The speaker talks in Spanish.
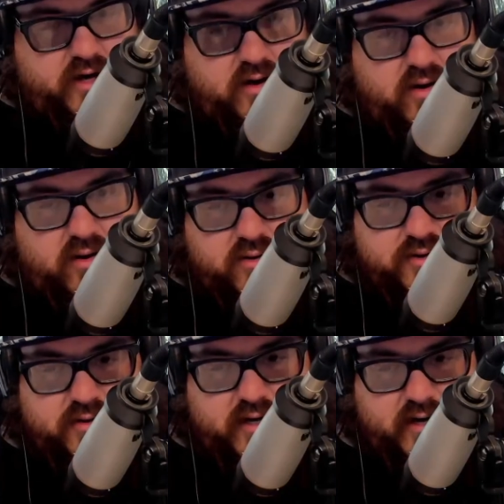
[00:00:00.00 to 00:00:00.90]

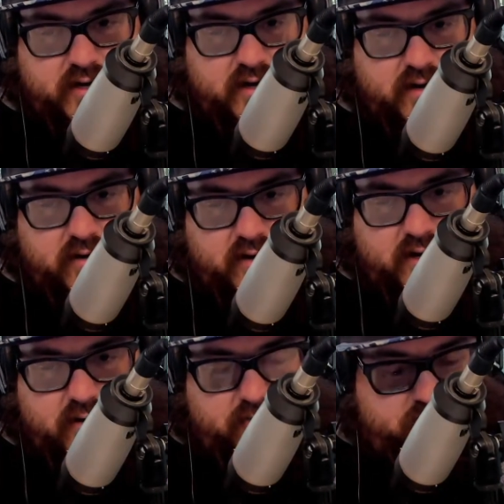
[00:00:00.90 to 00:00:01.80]
dedos eh,
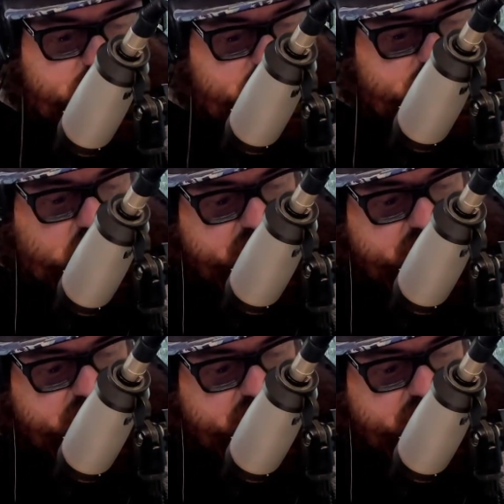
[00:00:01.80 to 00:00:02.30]
em,